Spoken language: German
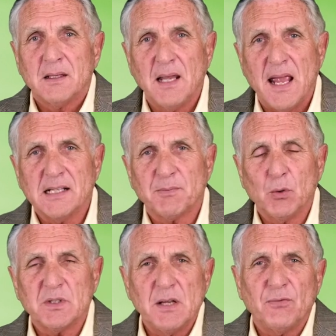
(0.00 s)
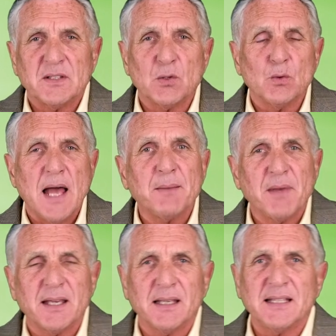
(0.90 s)
Die explosive
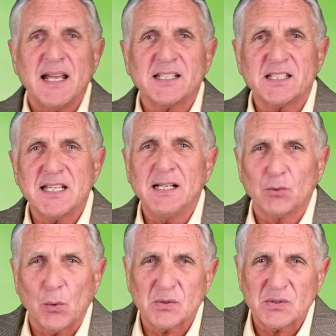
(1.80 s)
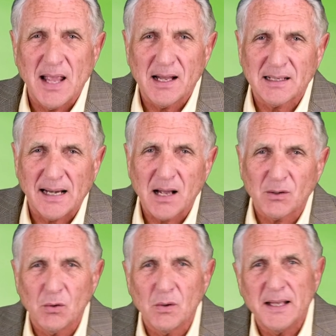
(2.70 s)
Zunahme der
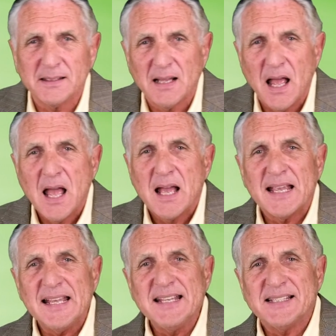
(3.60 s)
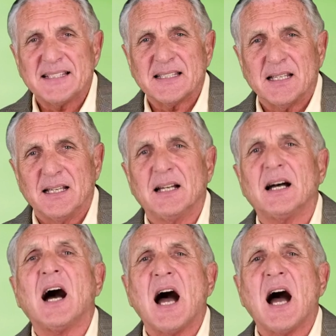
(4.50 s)
Schilddrüsenerkrankungen ist äh,